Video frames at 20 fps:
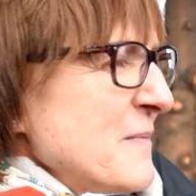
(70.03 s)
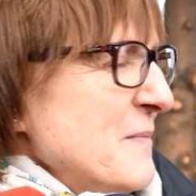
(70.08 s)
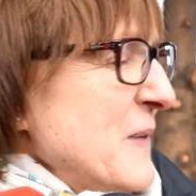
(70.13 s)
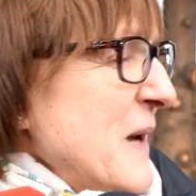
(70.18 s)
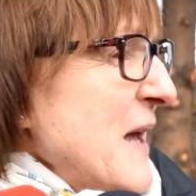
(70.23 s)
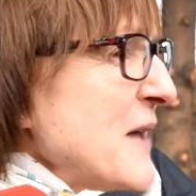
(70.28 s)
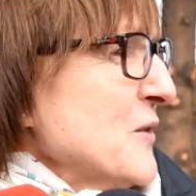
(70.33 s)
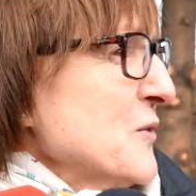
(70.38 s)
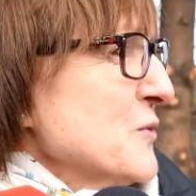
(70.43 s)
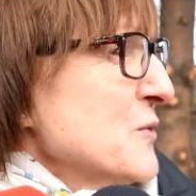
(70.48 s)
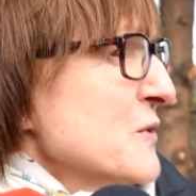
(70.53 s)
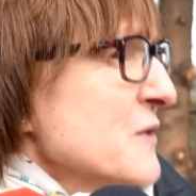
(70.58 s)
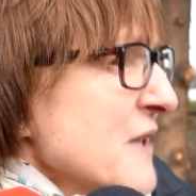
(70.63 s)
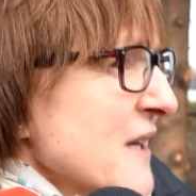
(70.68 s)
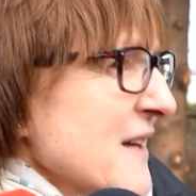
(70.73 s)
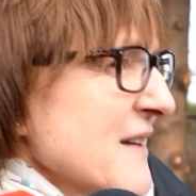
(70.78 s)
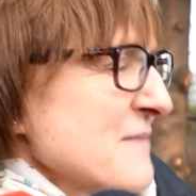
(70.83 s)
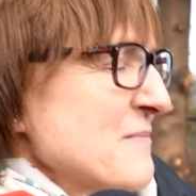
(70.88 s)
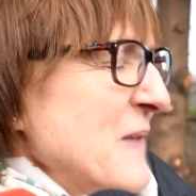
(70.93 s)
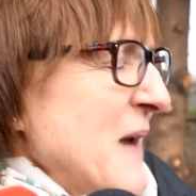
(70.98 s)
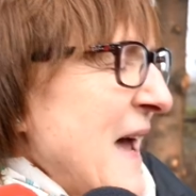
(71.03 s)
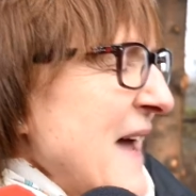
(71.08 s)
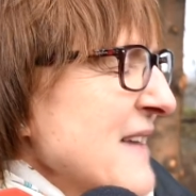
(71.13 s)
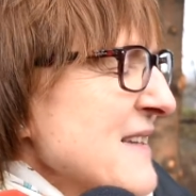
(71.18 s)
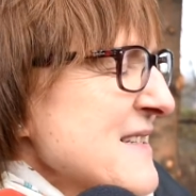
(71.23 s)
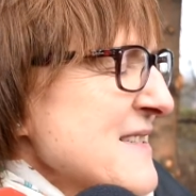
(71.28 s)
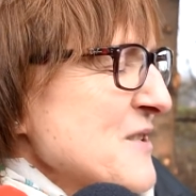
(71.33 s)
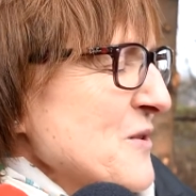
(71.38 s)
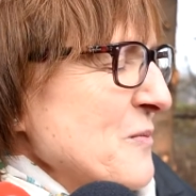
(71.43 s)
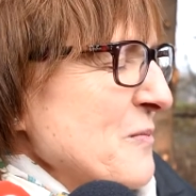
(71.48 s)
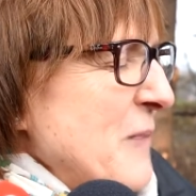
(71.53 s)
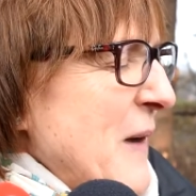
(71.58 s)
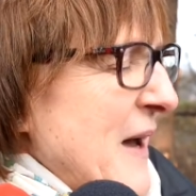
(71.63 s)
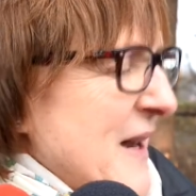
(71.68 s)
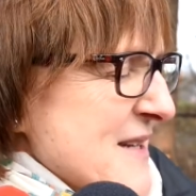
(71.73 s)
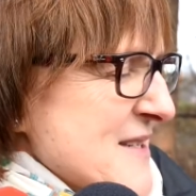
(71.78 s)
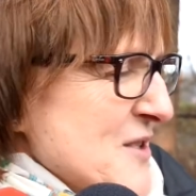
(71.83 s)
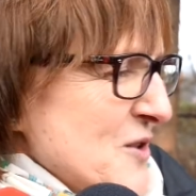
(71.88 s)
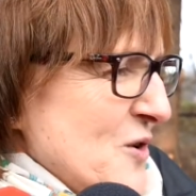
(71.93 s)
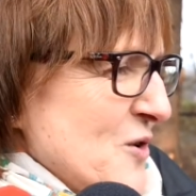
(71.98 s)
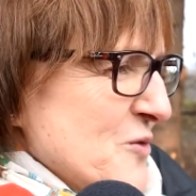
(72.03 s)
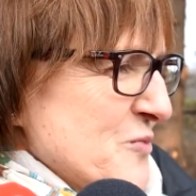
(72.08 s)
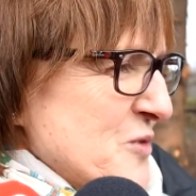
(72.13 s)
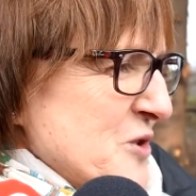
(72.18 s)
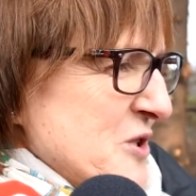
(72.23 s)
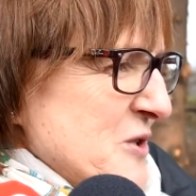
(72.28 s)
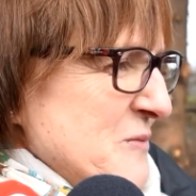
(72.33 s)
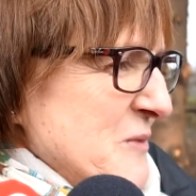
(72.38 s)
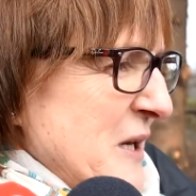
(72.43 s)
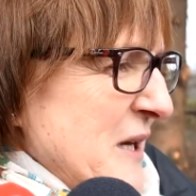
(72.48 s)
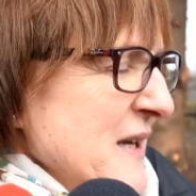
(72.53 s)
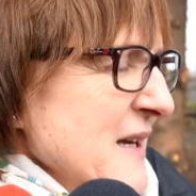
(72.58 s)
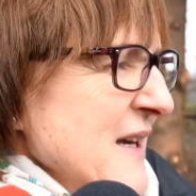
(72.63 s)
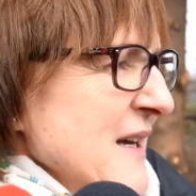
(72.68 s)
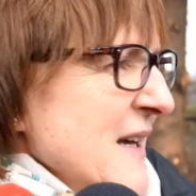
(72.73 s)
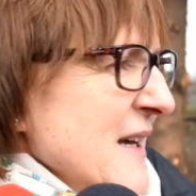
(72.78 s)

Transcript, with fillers: planuję, plany są bardzo olbrzymie